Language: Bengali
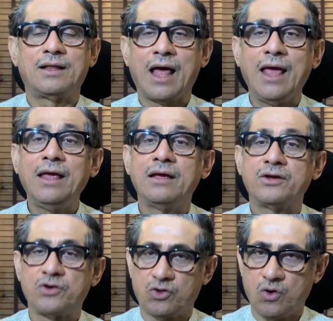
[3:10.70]
তাই
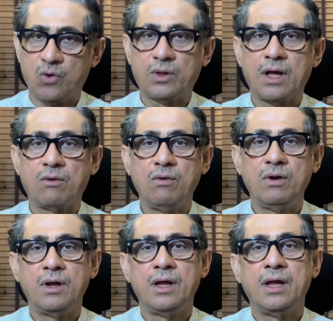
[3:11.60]
সতর্ক থাকুন
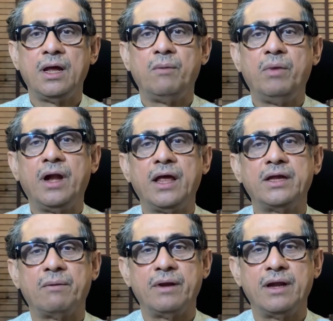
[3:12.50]
ভিড়ে
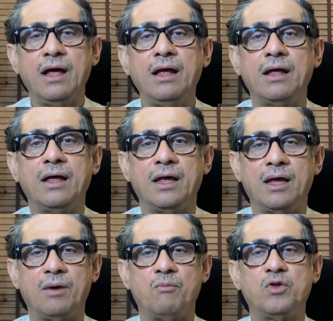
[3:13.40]
যাবেন না
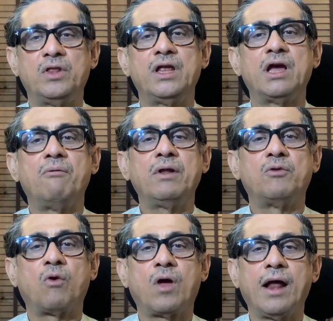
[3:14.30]
মন্দিরে যাওয়ার
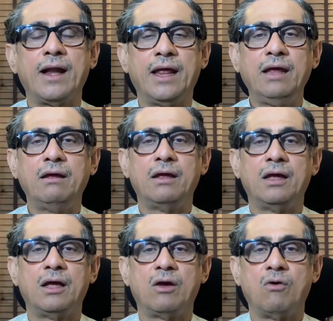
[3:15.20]
দরকার নেই
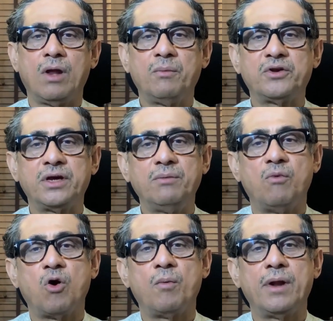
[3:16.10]
ঘরে বসে
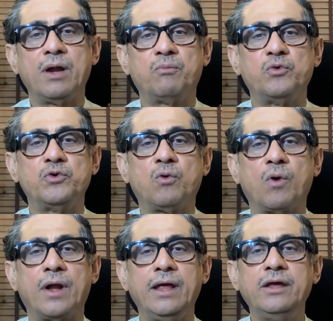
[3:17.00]
ভগবানের পুজো
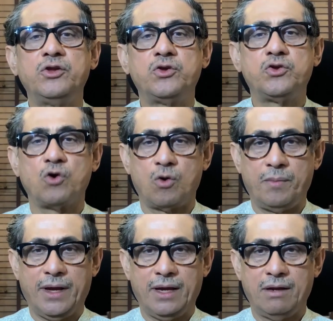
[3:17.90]
করলেই
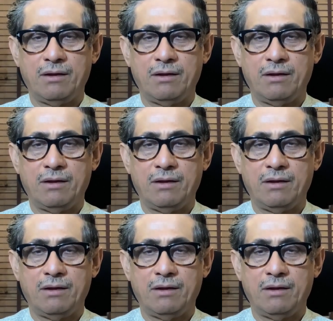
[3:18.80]
চলবে